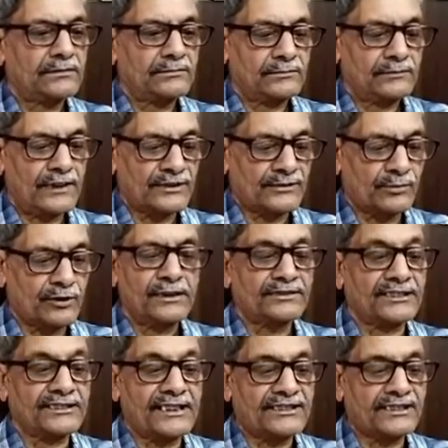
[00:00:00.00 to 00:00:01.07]
फास्फोरस
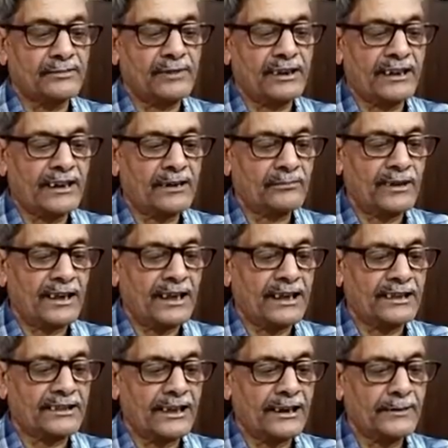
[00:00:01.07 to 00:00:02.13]
सतासी मिलीग्राम पाया
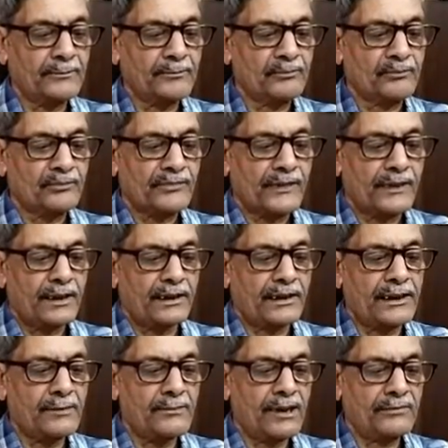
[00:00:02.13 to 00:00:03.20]
जाता है
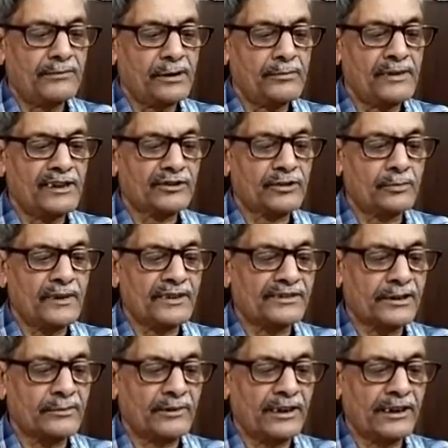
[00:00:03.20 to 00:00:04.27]
लीमाबीन में
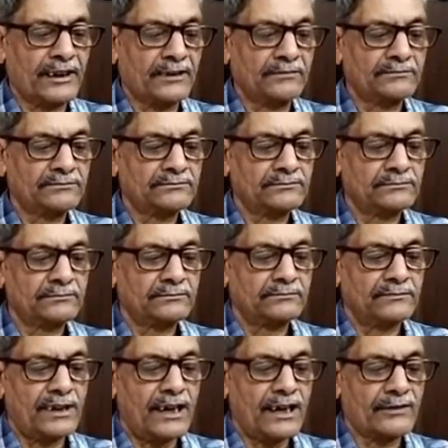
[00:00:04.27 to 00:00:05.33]
एक मिलीग्राम
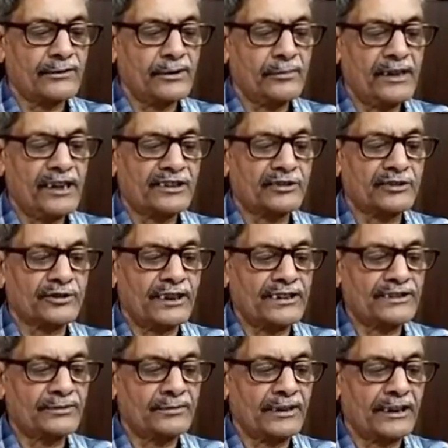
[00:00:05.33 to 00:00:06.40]
अरवी में
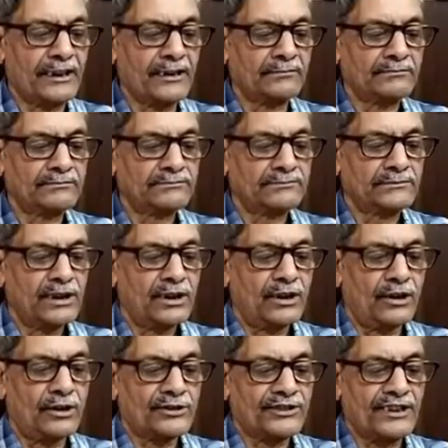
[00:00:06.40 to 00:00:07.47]
140 मिलीग्राम
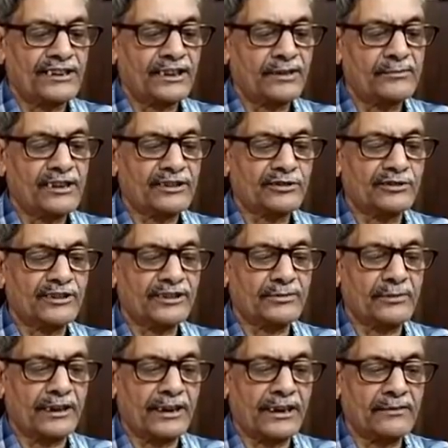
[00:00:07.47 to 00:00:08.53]
और सैजन में 110
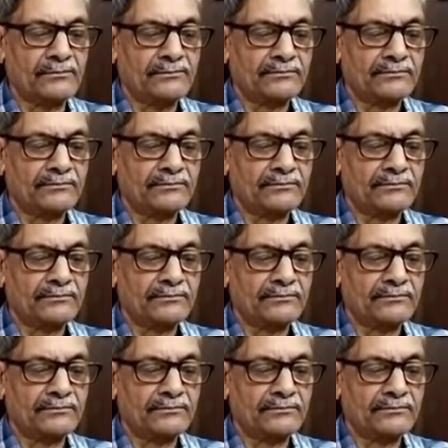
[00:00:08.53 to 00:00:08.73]
मिलीग्राम